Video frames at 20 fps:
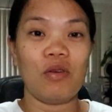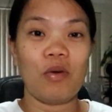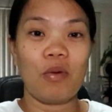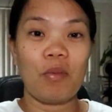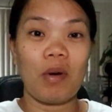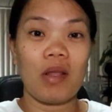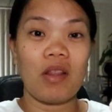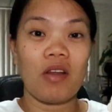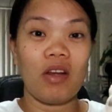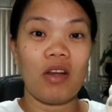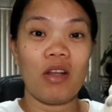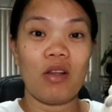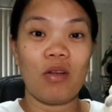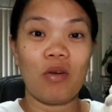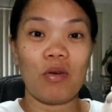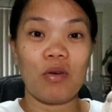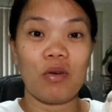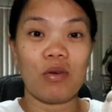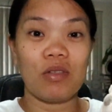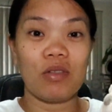yung
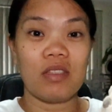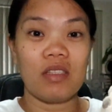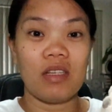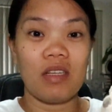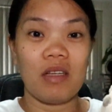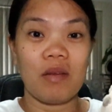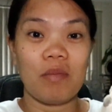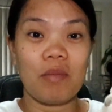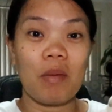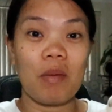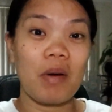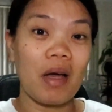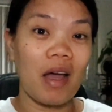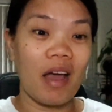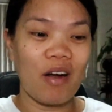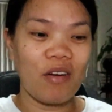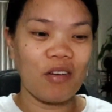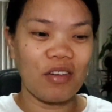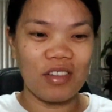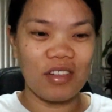mother-in-law ko, si Mama
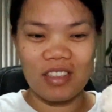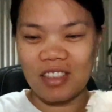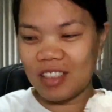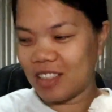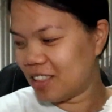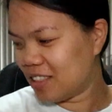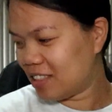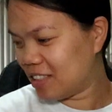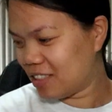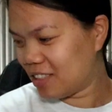Carol.